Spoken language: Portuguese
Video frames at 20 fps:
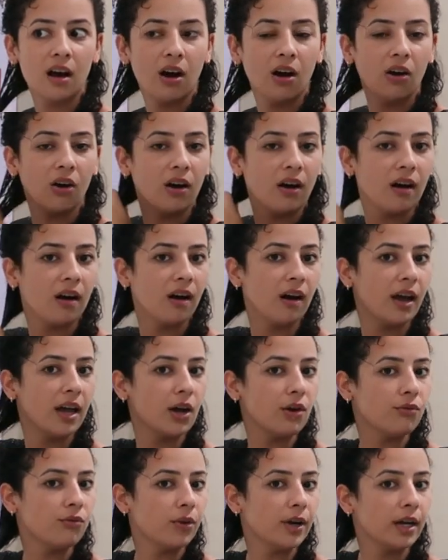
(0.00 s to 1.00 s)
Ó, aí
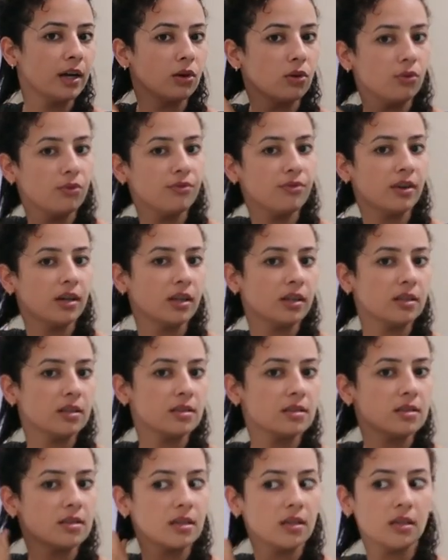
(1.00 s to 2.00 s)
eu vou enluvando
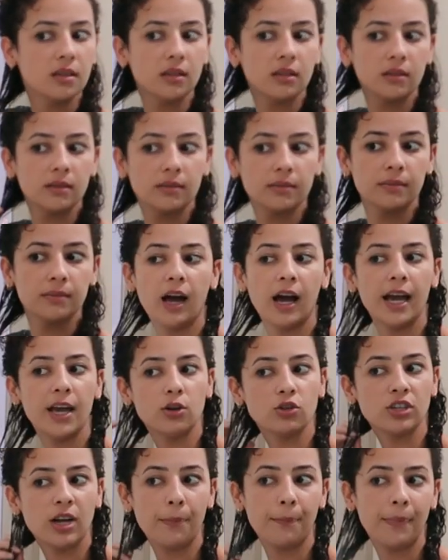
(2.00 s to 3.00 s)
assim.
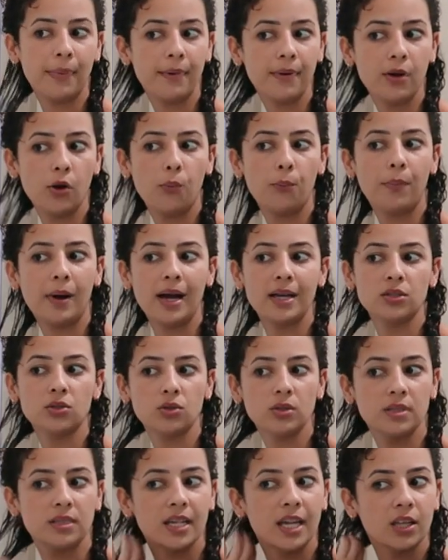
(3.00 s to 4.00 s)
Aí eu já eu
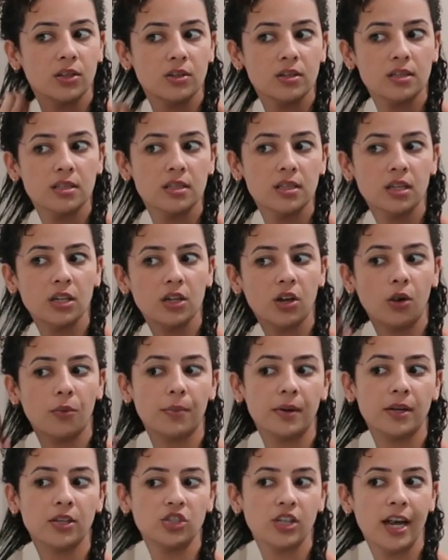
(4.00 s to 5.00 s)
passo os dedos assim,
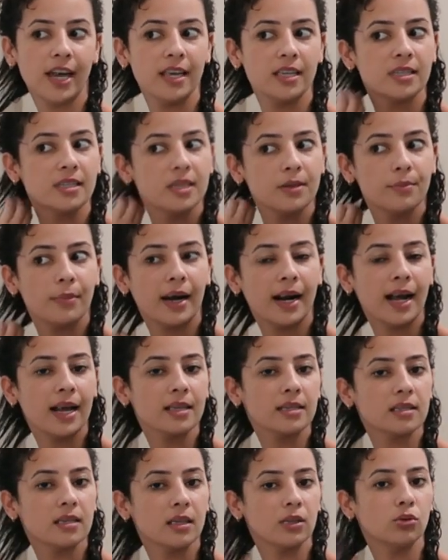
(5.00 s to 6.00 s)
ó, pra já ir
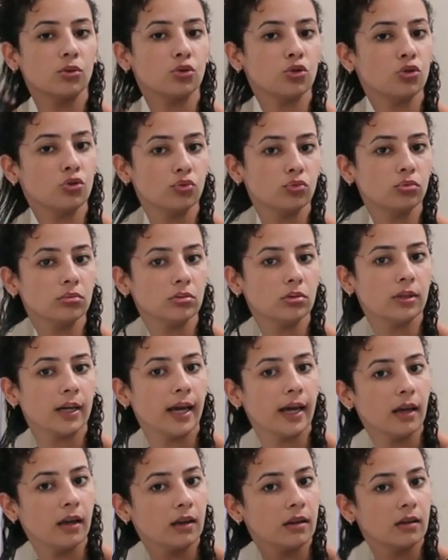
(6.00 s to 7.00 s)
desembaraçando junto,
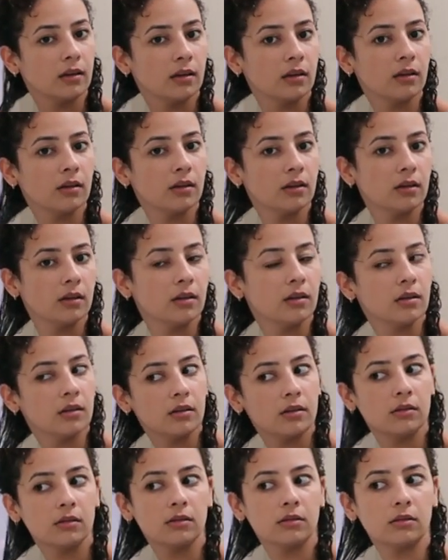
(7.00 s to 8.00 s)
né?
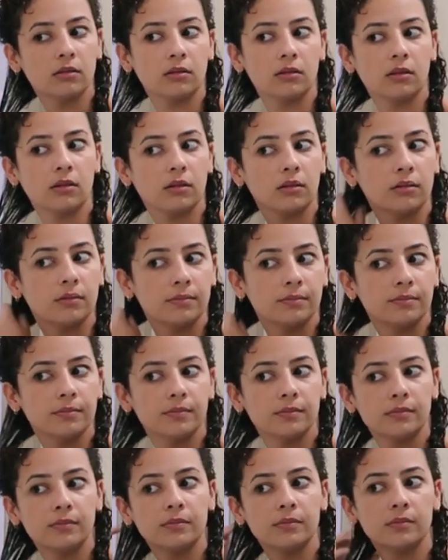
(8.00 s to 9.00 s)
Ó,
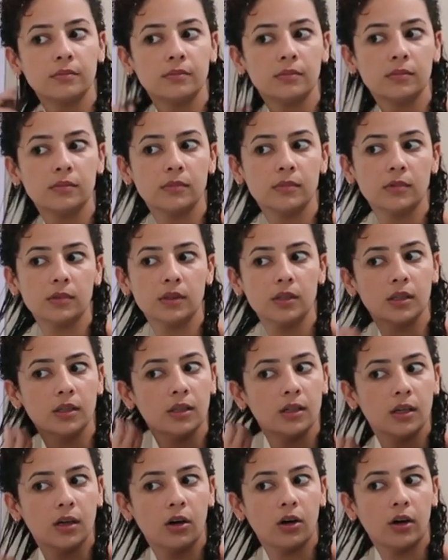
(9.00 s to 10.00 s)

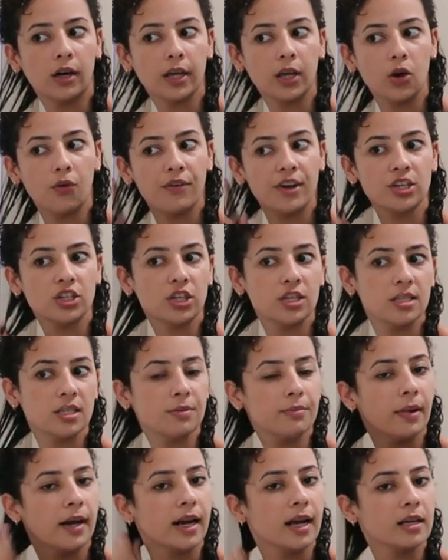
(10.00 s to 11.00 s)
a hora que eu vejo que
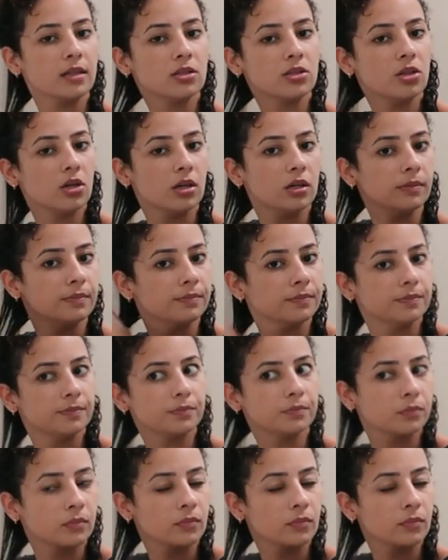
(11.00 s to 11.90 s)
desembaraçou,